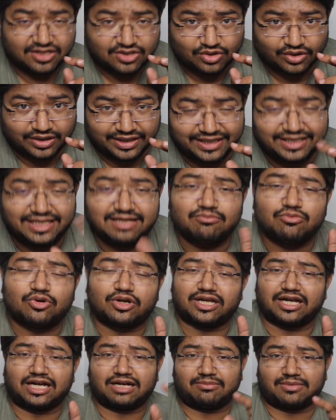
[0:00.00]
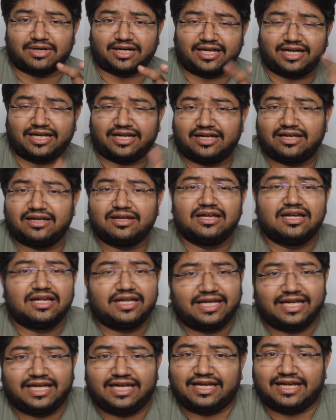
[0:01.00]
సో ఇది ముఖ్యంగా మనకి
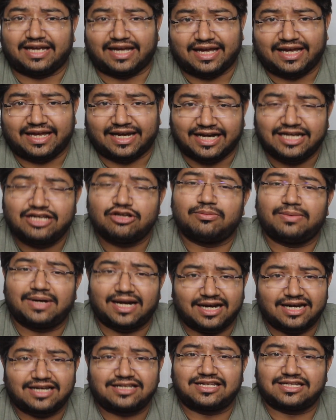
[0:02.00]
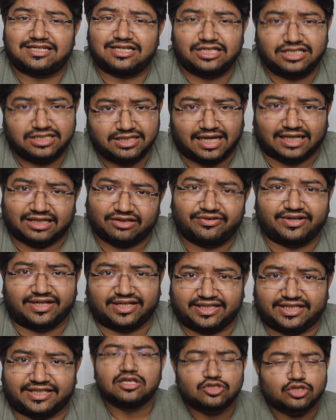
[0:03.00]
ఈ రెన్యూబుల్ ఎనర్జీస్ నుంచి
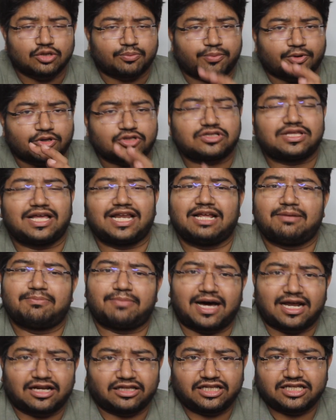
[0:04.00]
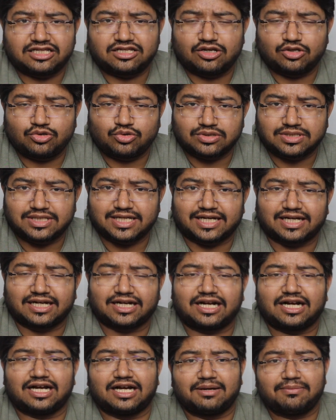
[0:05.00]
అర్థమయ్యేది సో ప్రస్తుతానికి భారతదేశంలో చూస్తే
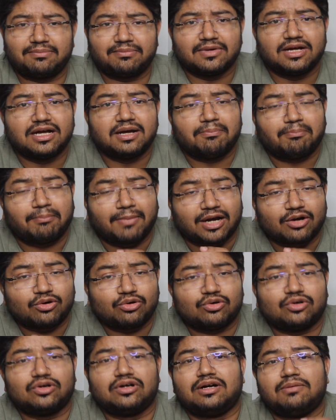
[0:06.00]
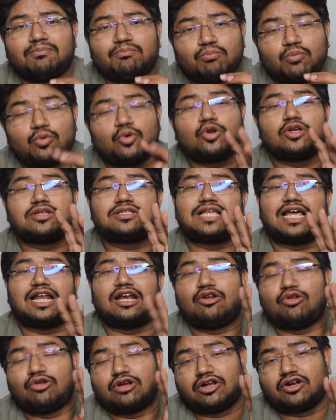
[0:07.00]
కనుక మనం మూడో
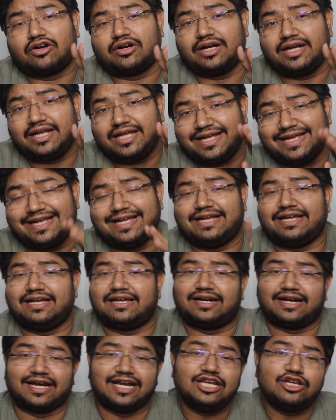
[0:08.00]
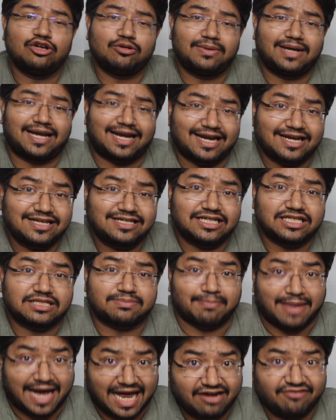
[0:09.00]
స్థానంలో ఉన్నామండి ఈ రెన్యూబుల్ ఎనర్జీస్
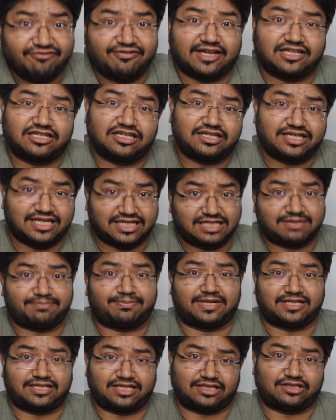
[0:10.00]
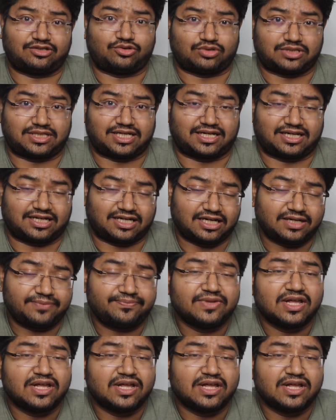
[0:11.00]
మ్యానుఫ్యాక్చర్ చేసే పరిస్థితి చూస్తే కనుక